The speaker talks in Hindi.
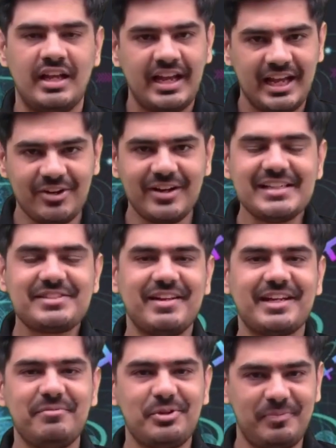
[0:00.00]
हेलो गाइस
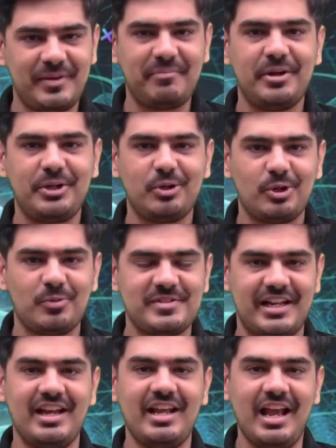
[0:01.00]
वेलकम टू प्रेप की यूट्यूब
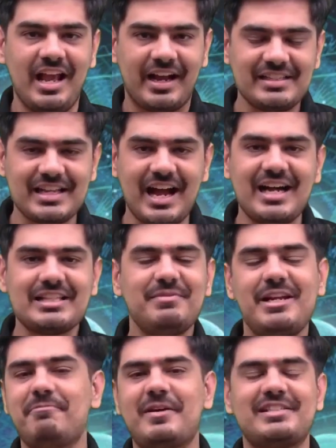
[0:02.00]
चैनल गाइस आज मेरे
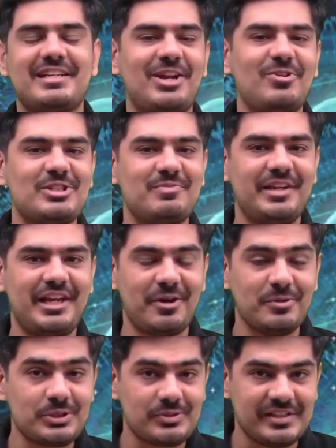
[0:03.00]
पास अनाउंसमेंट है उन
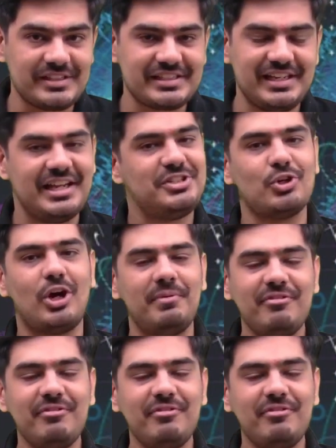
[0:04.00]
स्टूडेंट्स के लिए जो अभी